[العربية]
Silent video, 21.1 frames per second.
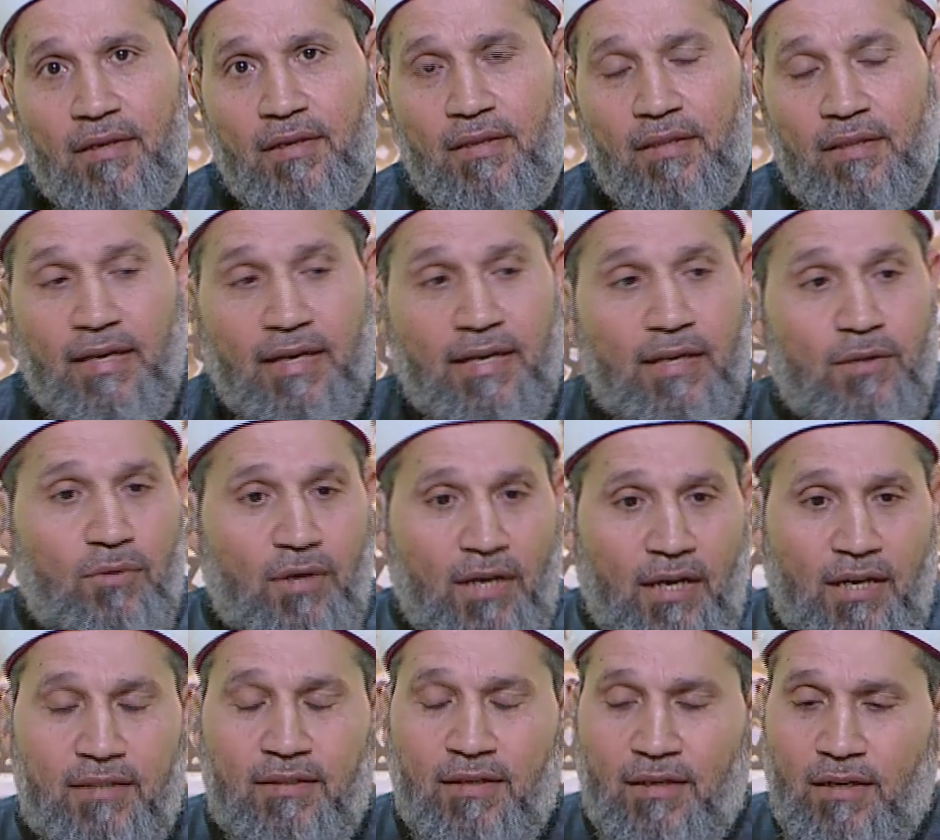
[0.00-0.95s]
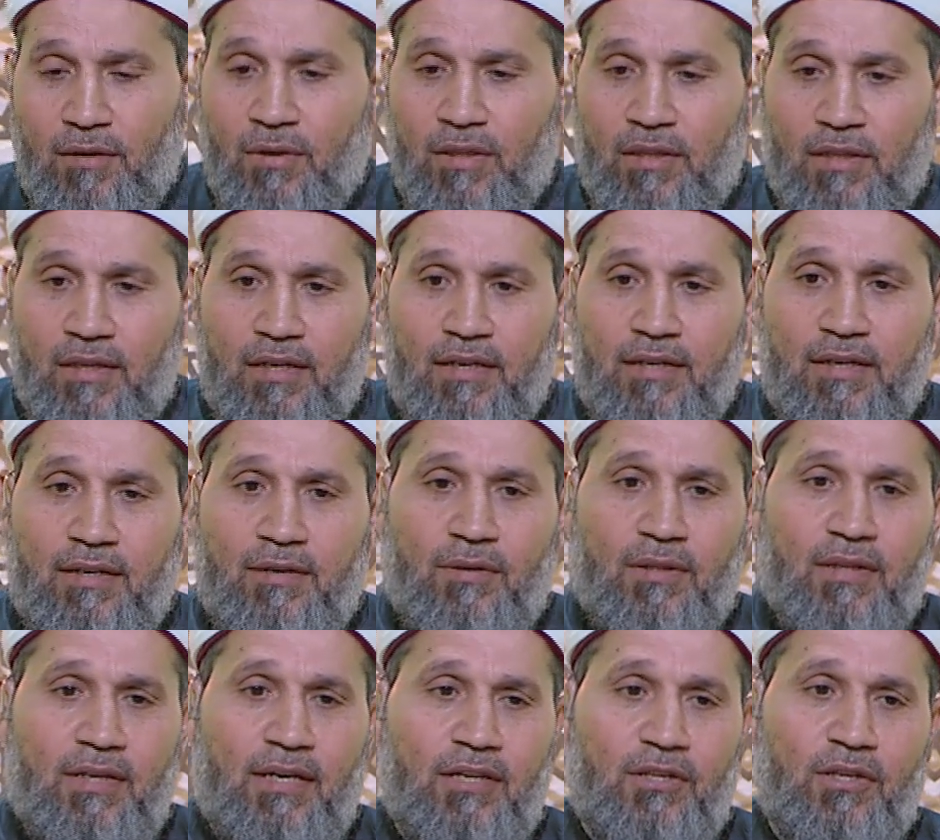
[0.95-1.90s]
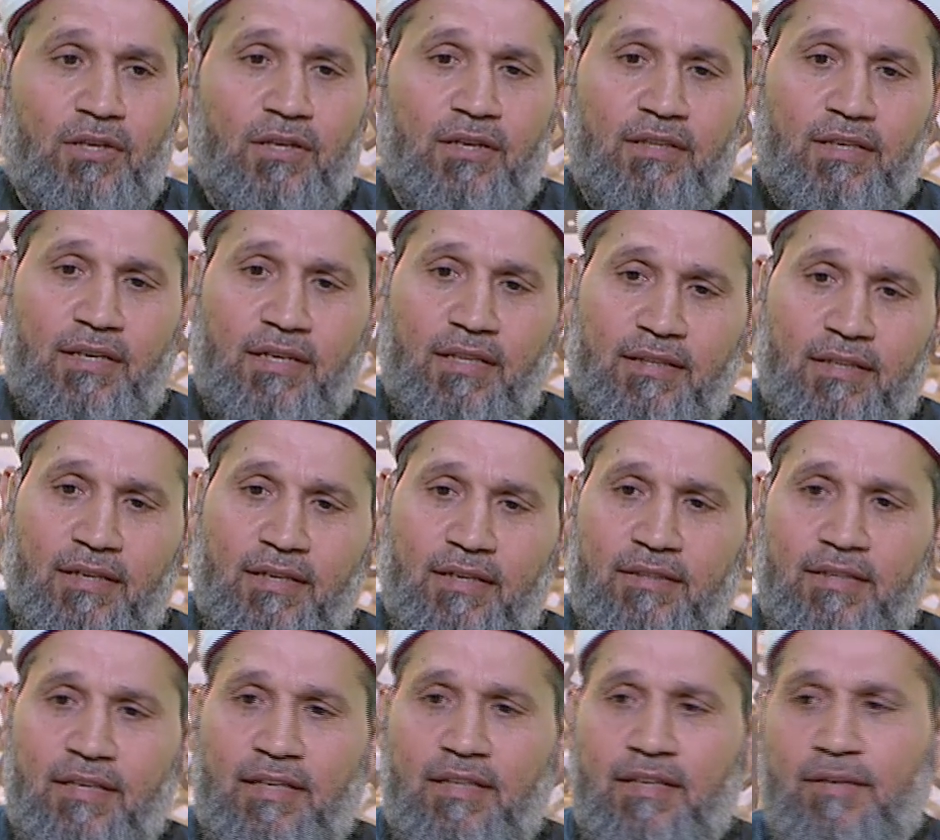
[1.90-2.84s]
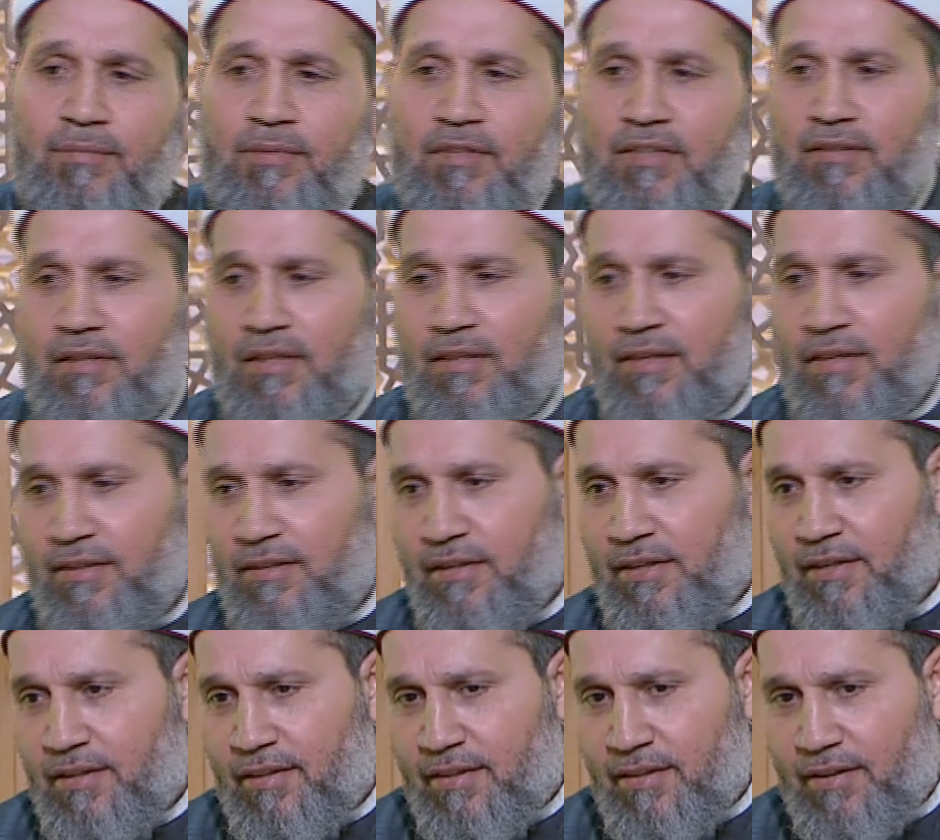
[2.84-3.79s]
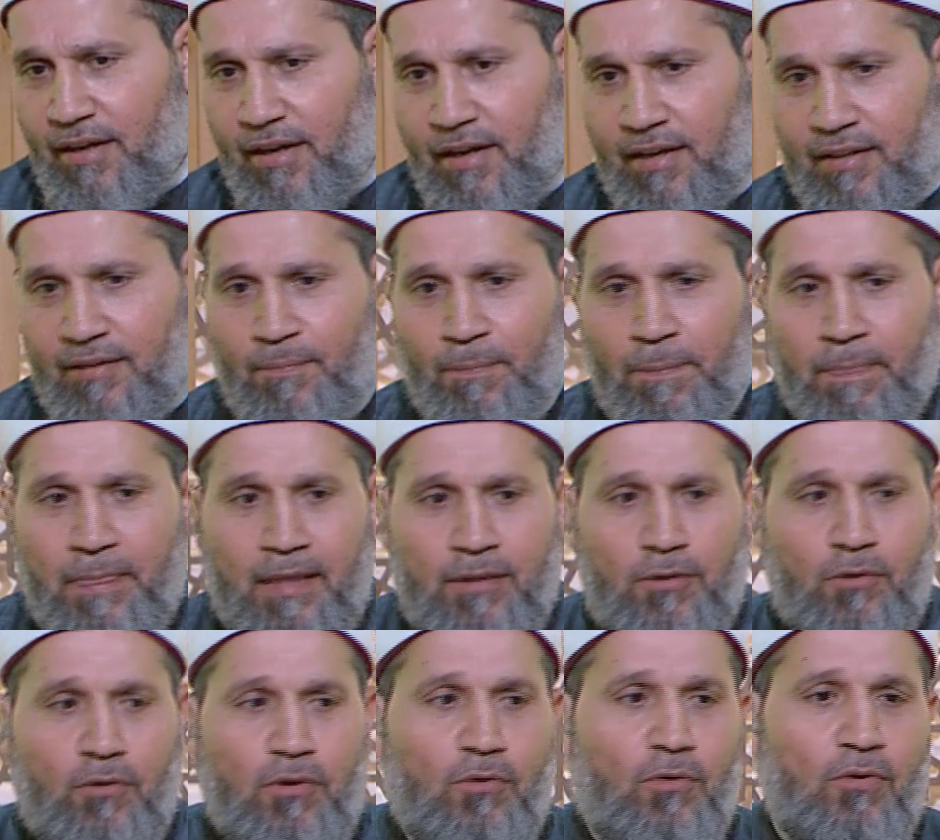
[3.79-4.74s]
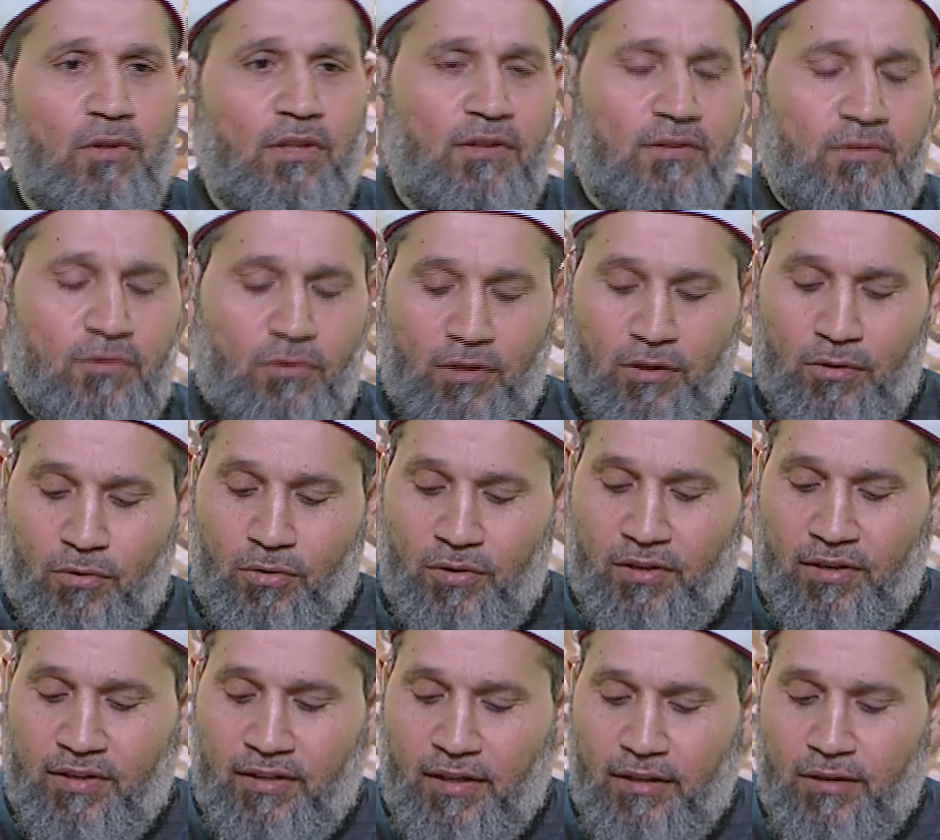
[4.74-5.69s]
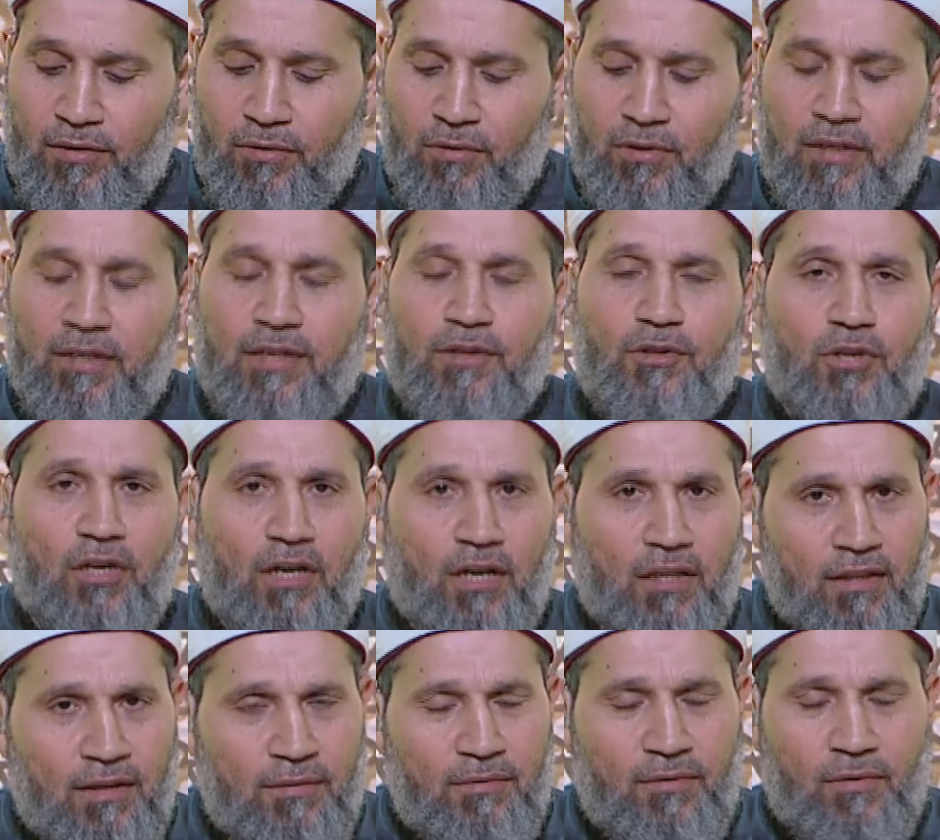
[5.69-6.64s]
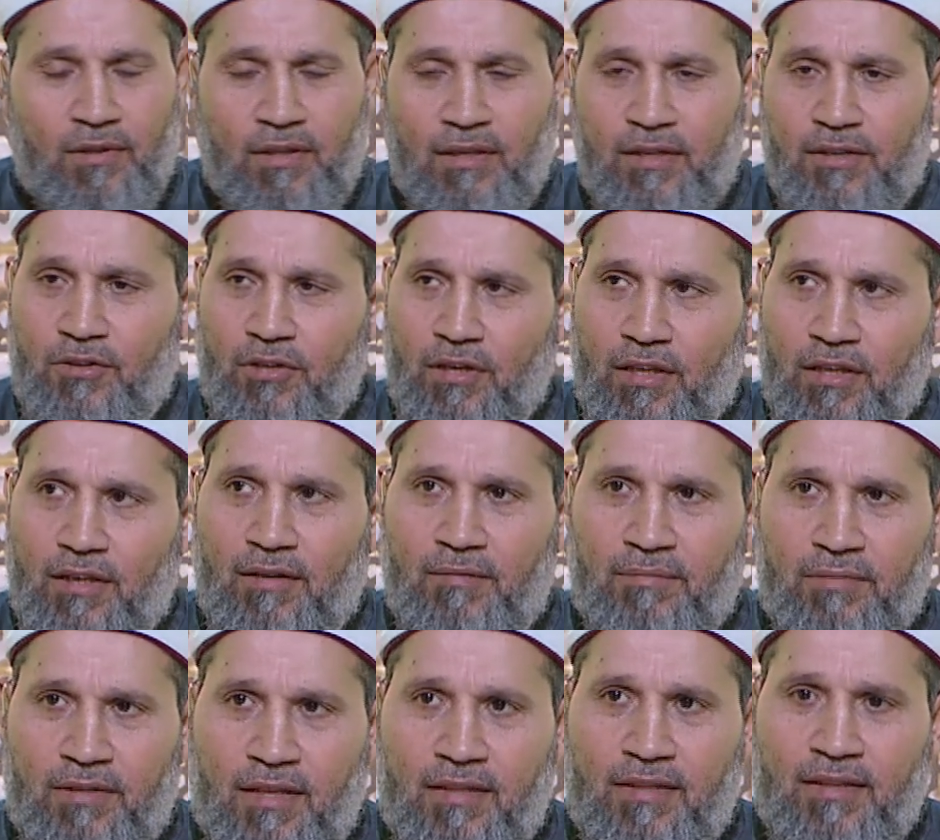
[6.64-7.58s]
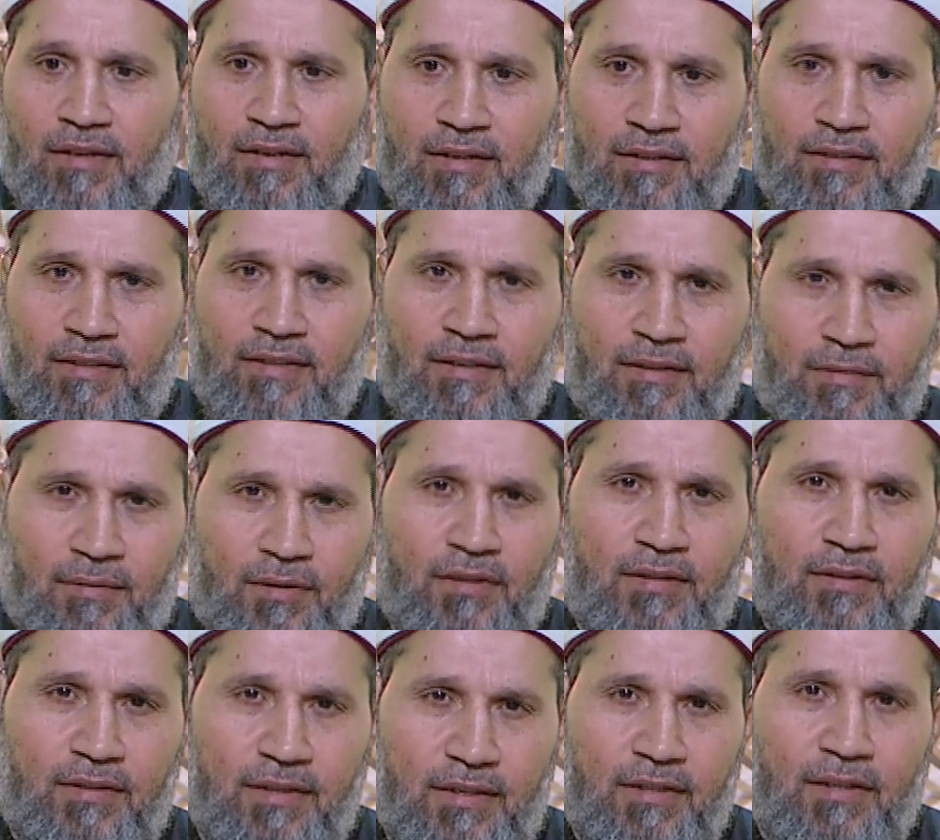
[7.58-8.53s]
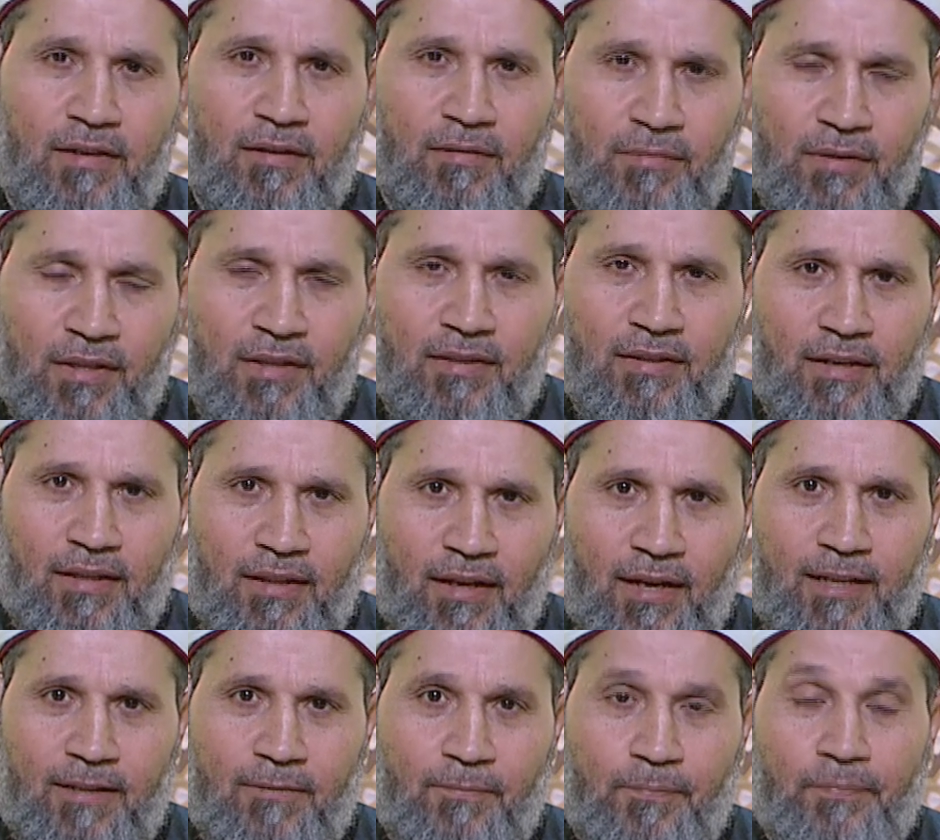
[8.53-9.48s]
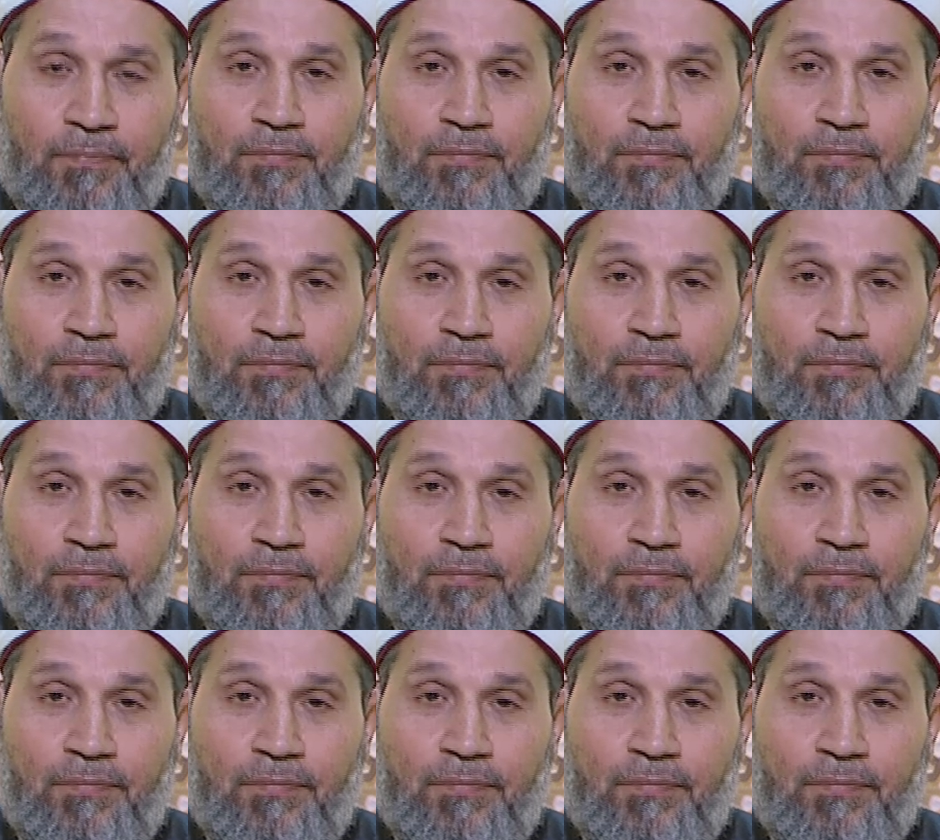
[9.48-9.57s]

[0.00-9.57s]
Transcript: لكن واحد اه والله والله يا شيخ ادعي لنا ادعي لي يا بنت الله يديك يصلح حال تقول لي تقول لي جوزك صلي يقول لك ان شاء الله والله ان شاء الله ربنا يسهل ادعي لي بس ادعي لي ربنا يسهل الحال